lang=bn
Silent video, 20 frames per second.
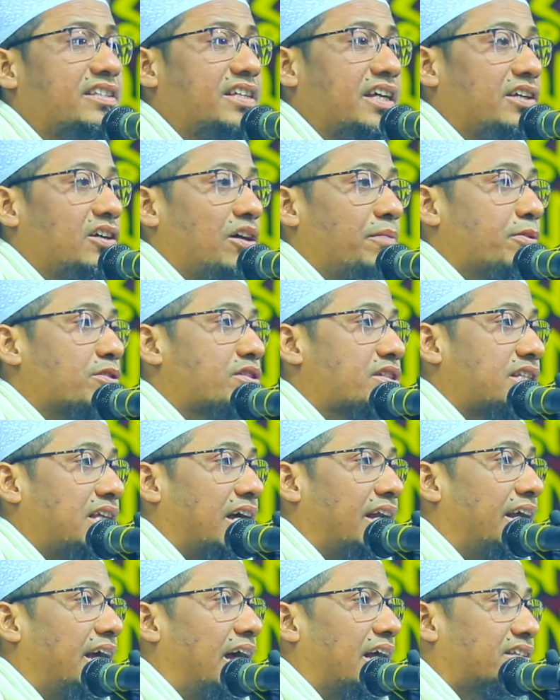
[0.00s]
যে
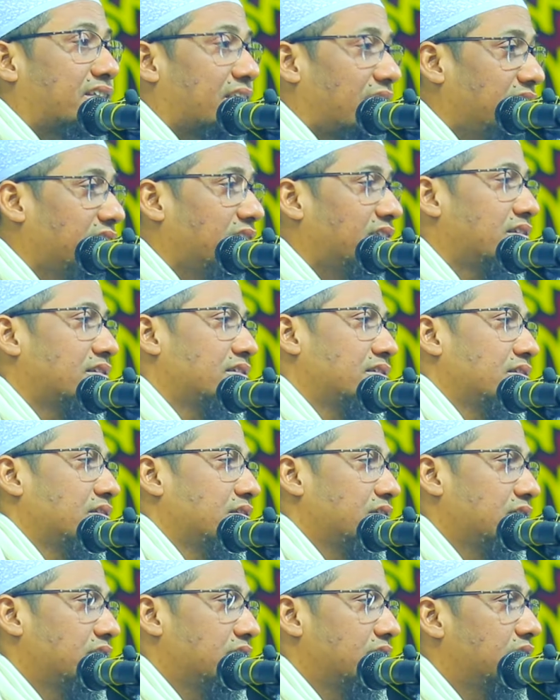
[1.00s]
অবস্থানে আছেন
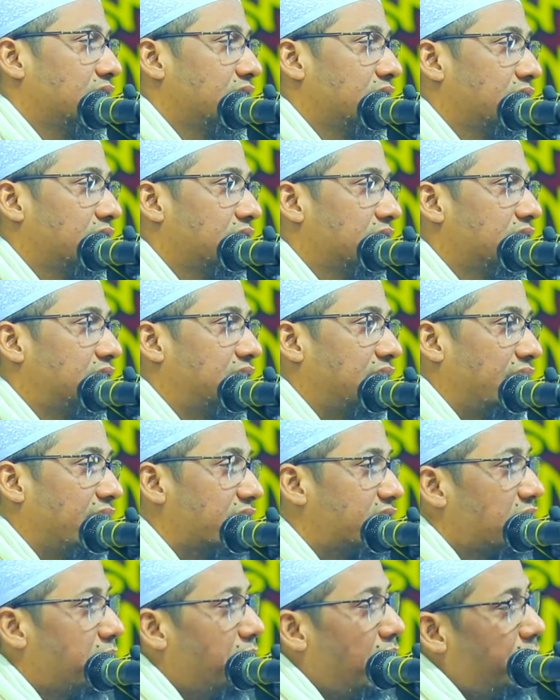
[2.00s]
যে
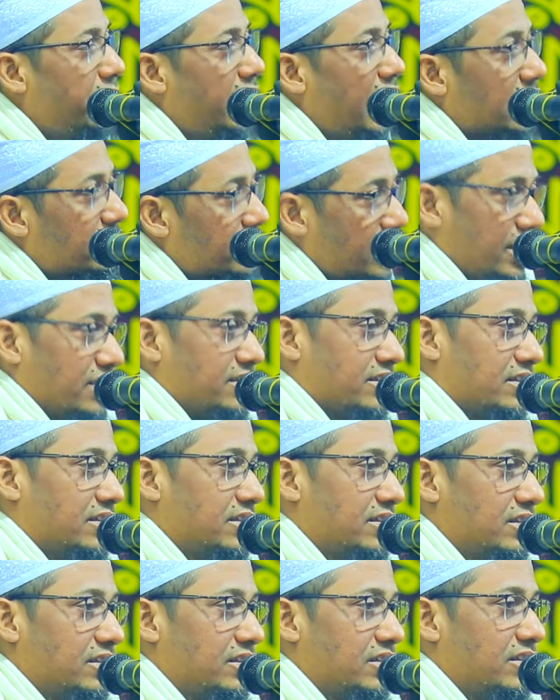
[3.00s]
যেভাবে আছেন
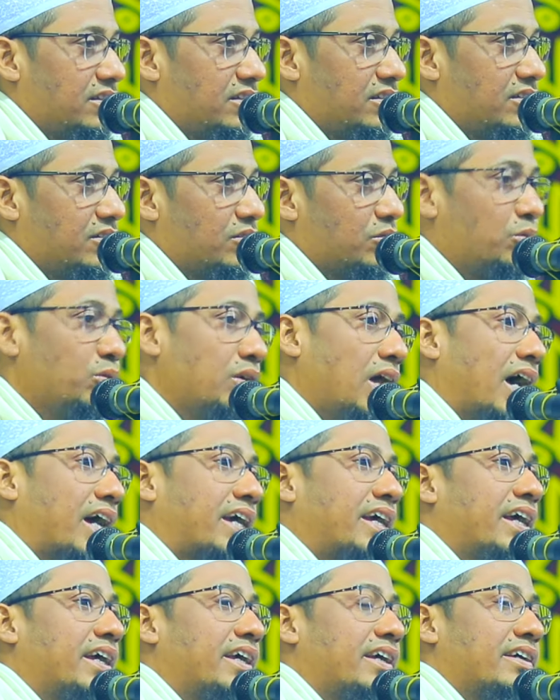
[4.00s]

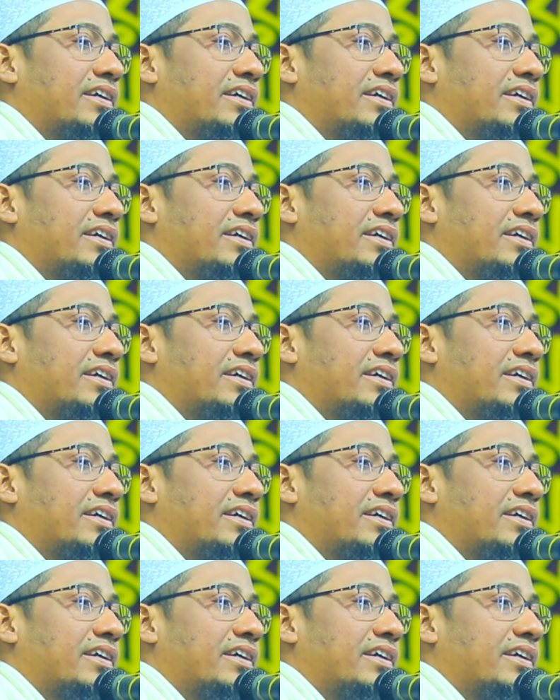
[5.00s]
গুনাকে